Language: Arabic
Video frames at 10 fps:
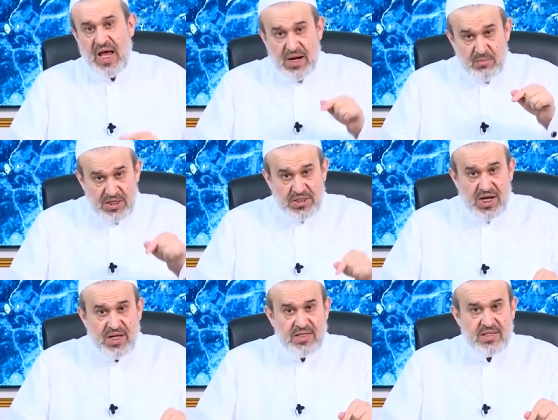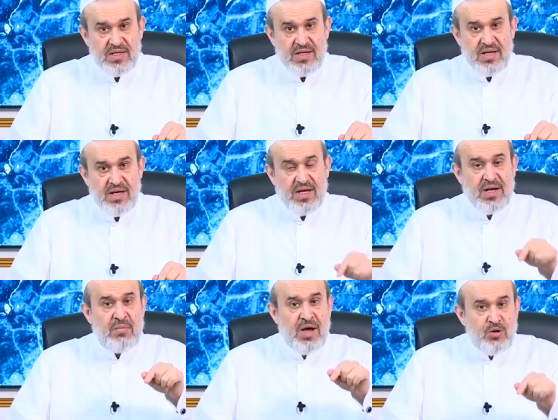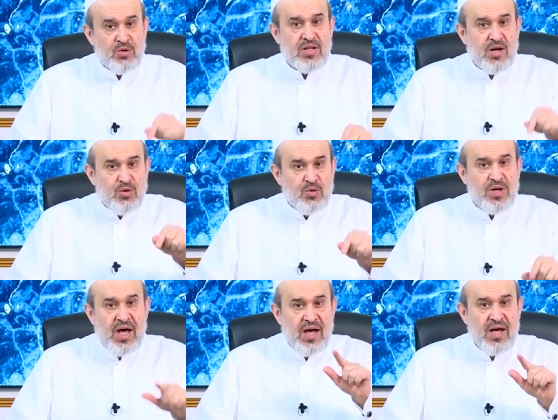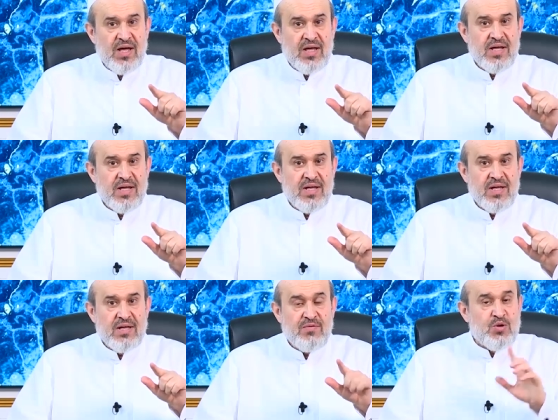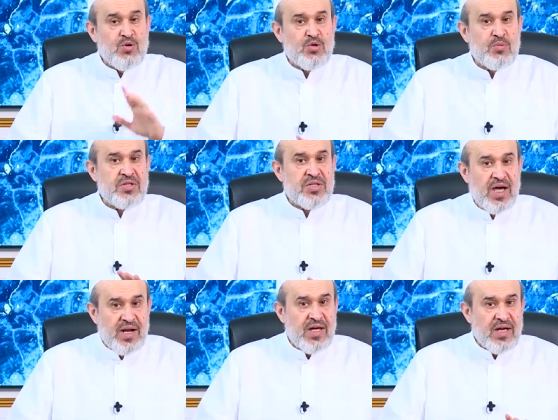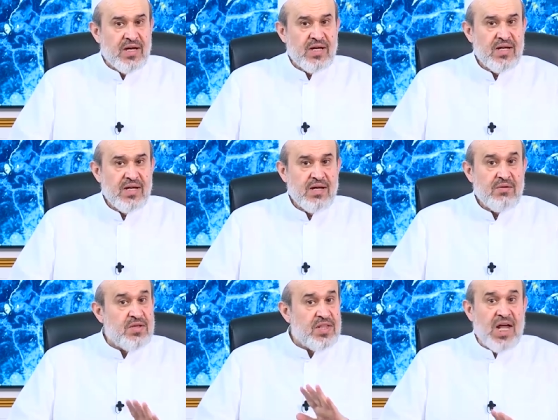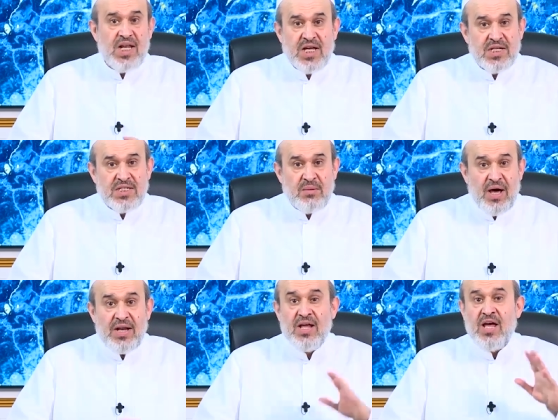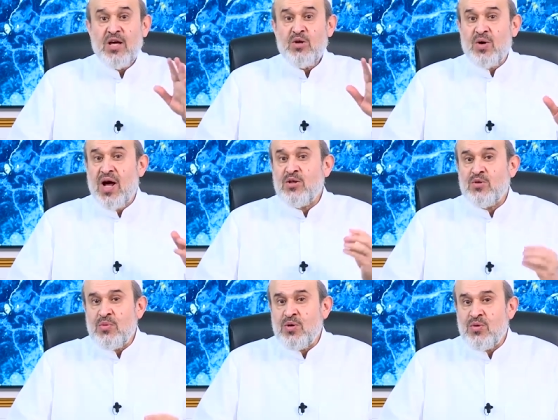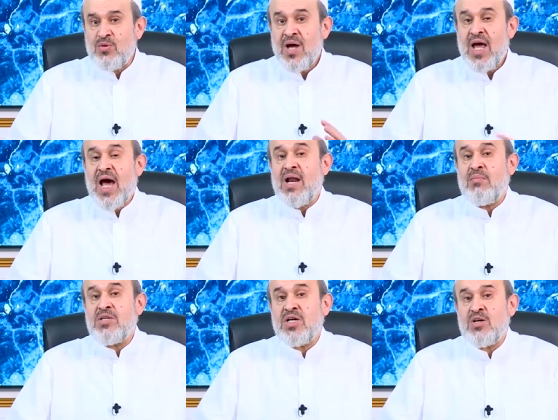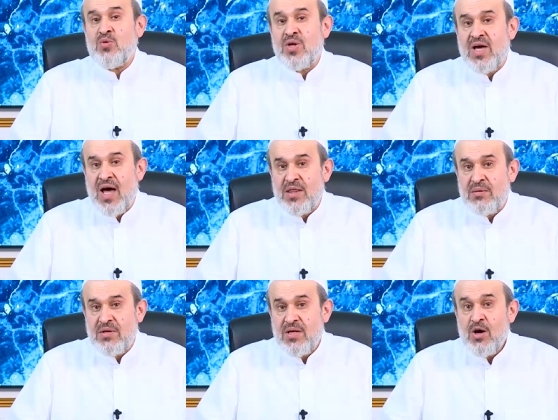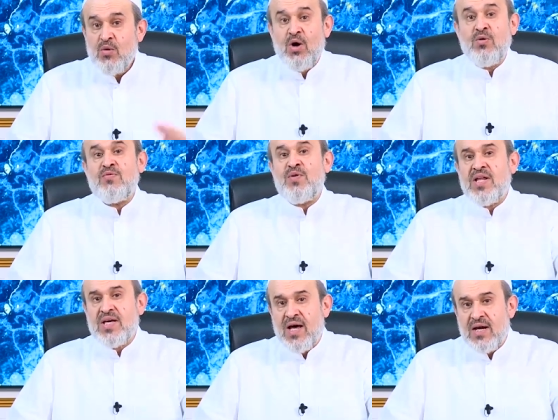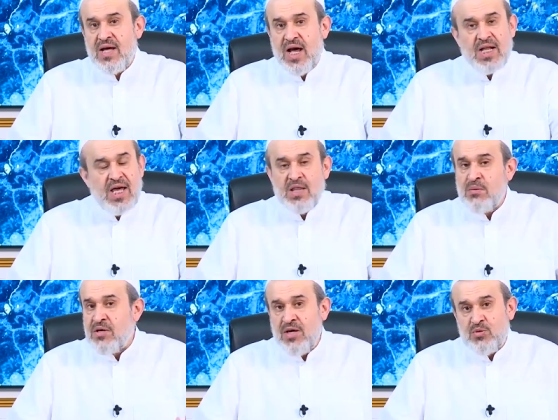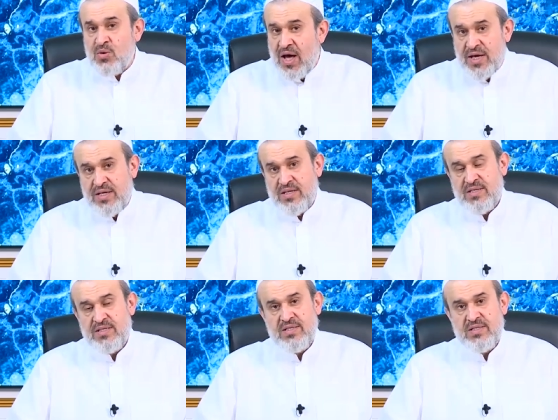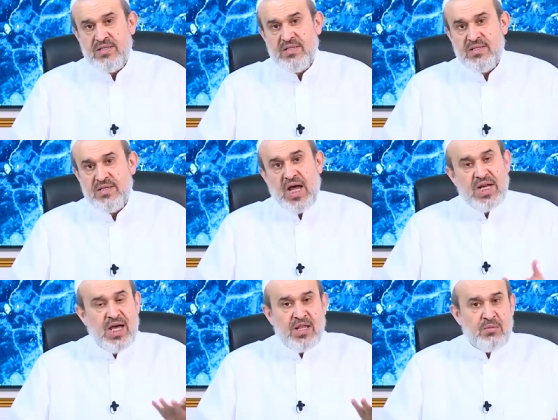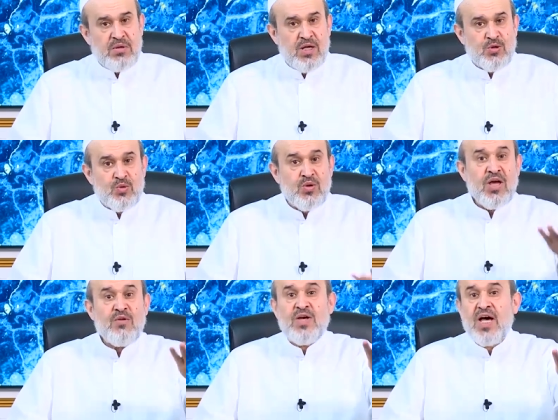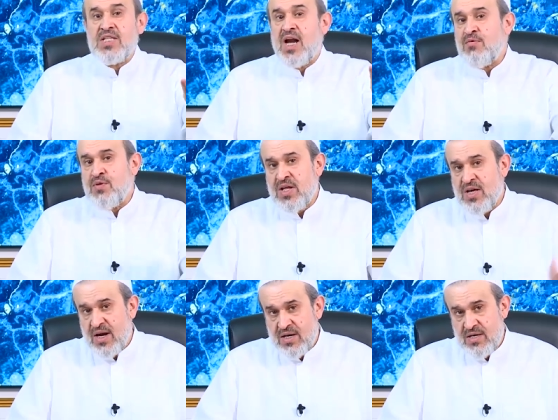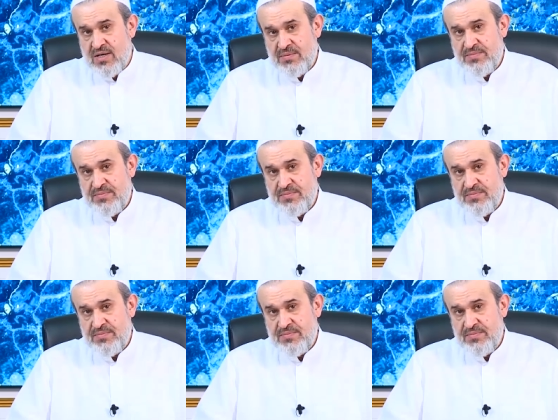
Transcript: المشهد حينما يطلق هنا في كتب التاريخ في ذلك الزمان يراد منه المشهد الكاظمي وهو في الكرخ الكاظمية أين؟ الكاظمية في أطراف الكرخ